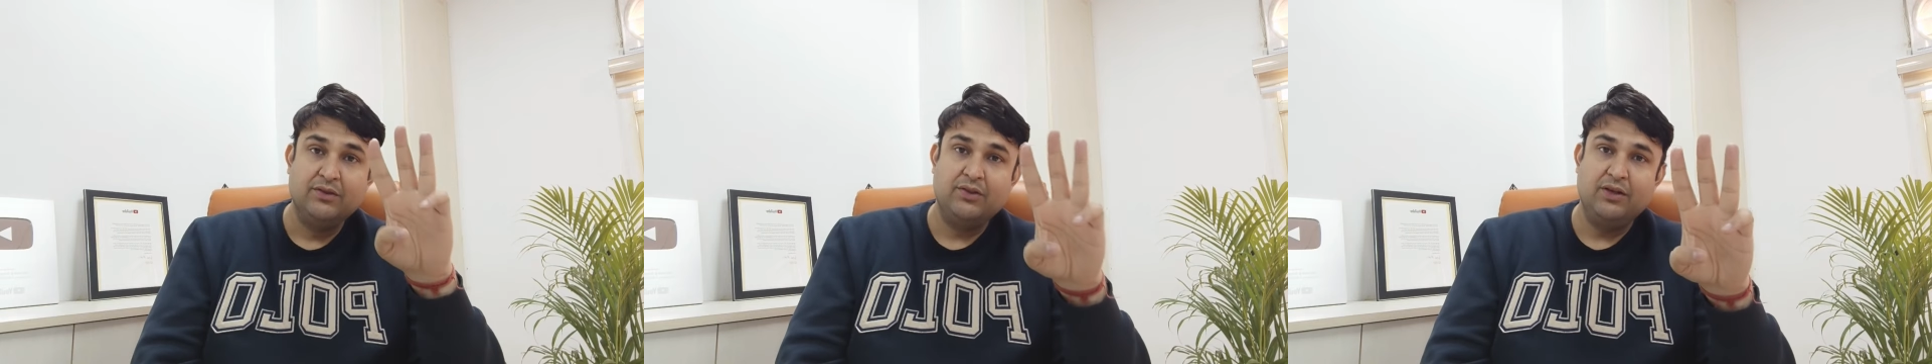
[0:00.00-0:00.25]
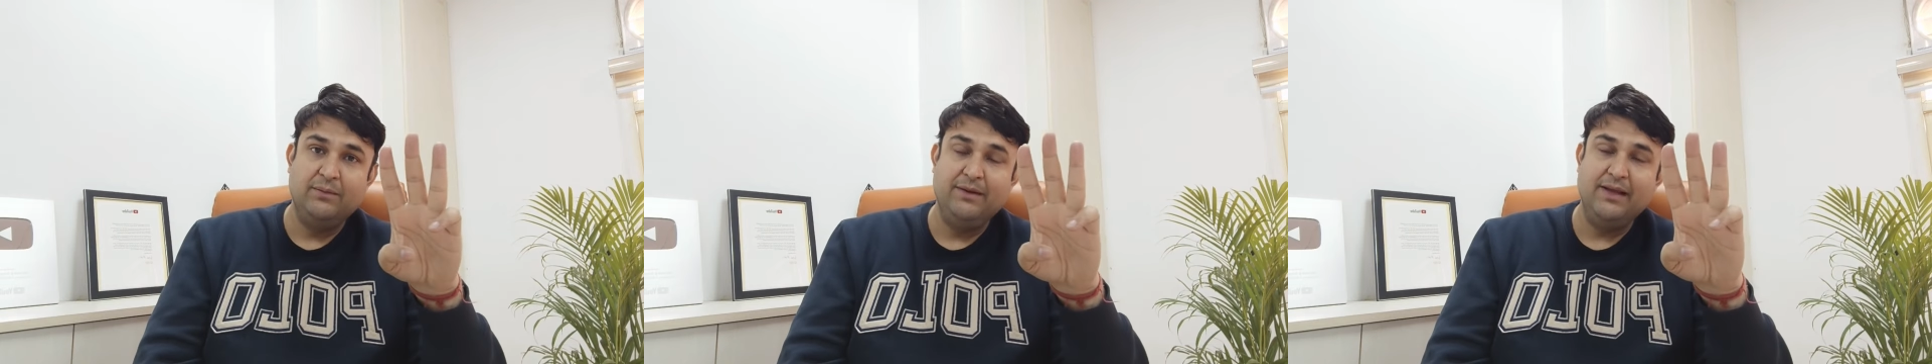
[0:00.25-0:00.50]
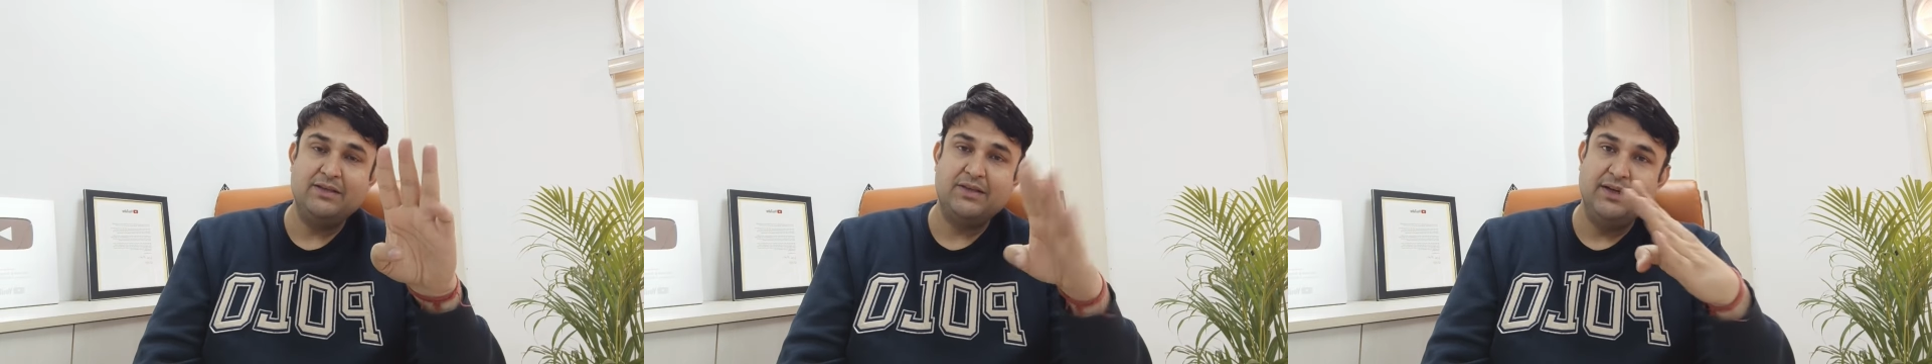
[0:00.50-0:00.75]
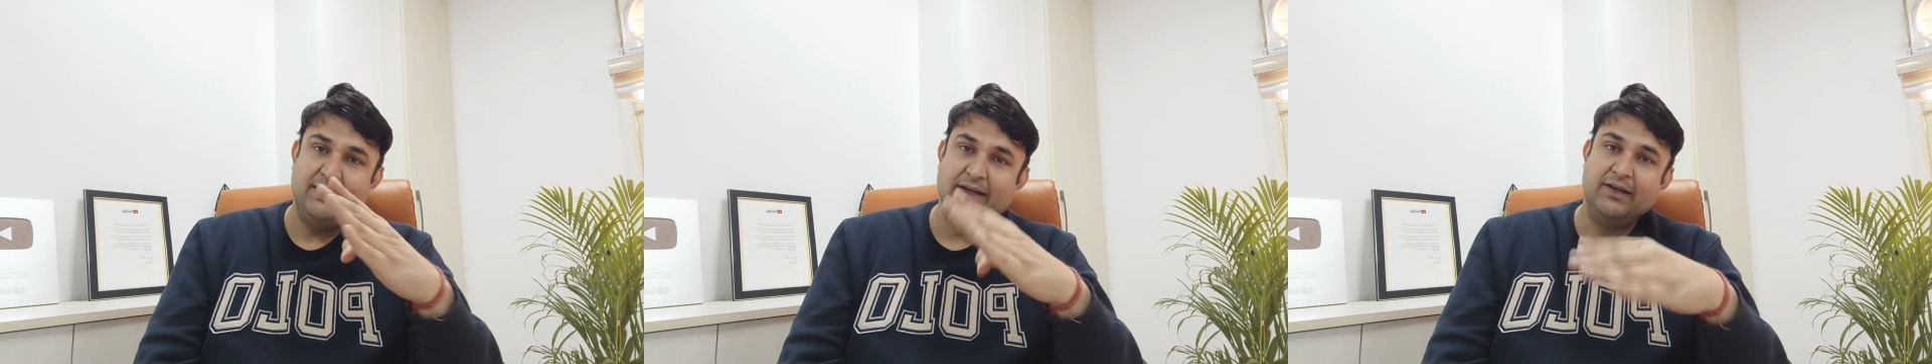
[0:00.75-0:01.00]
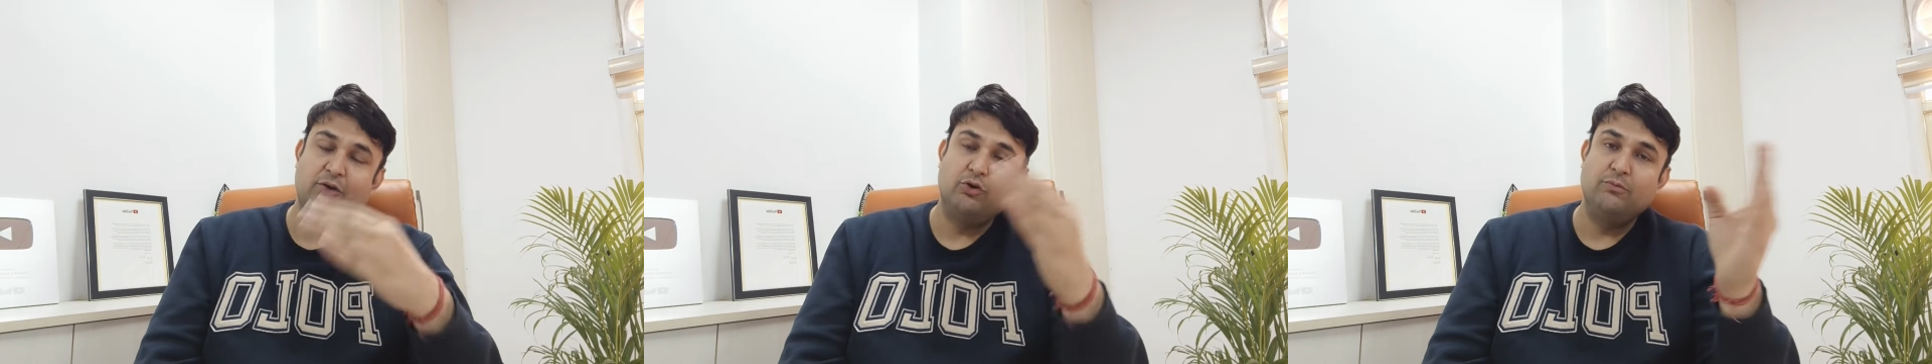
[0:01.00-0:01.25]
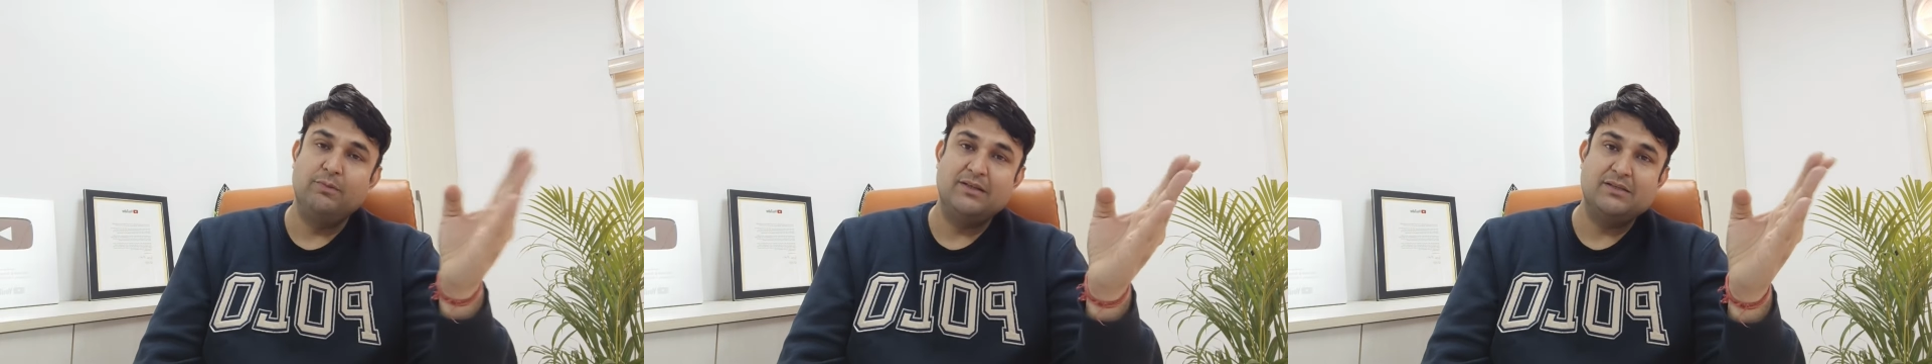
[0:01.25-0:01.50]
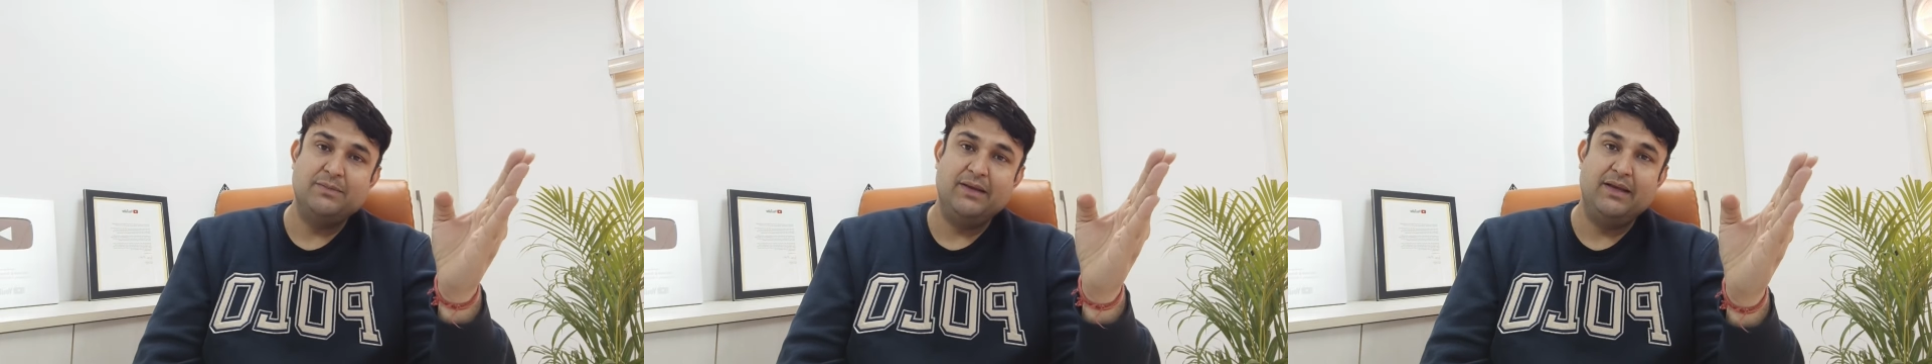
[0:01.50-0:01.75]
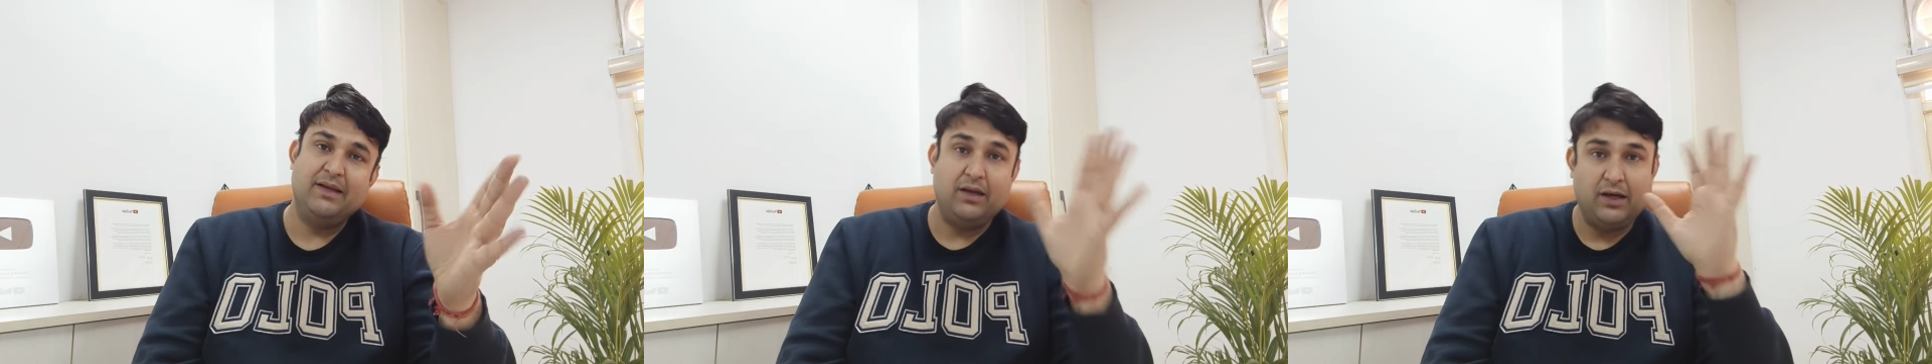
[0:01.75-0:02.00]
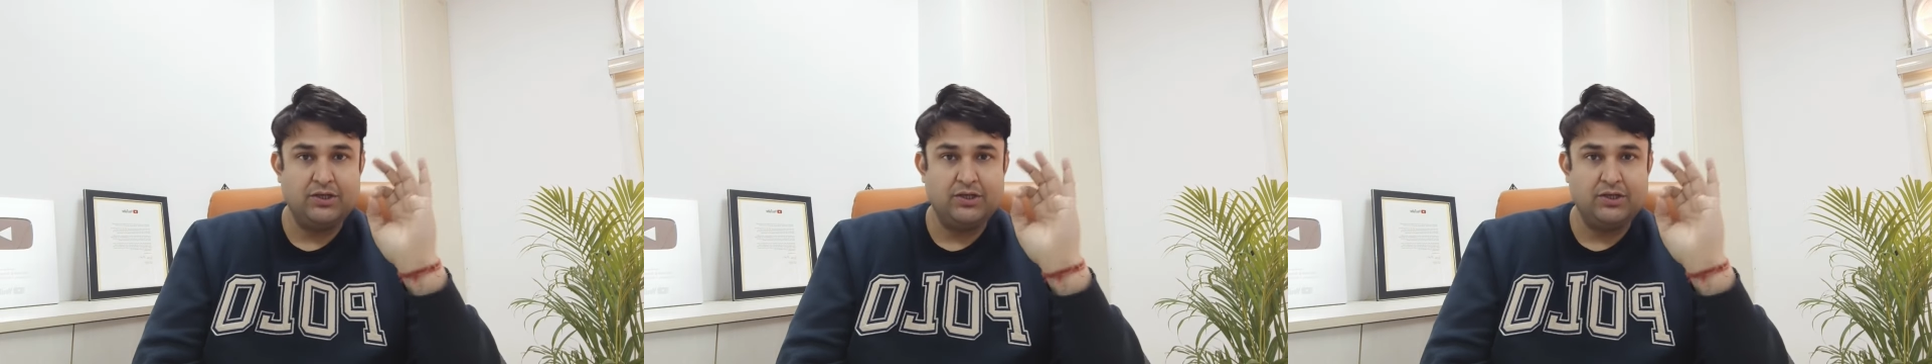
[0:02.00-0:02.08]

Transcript: थ्री बी के डेढ़ करोड़ प्लस में है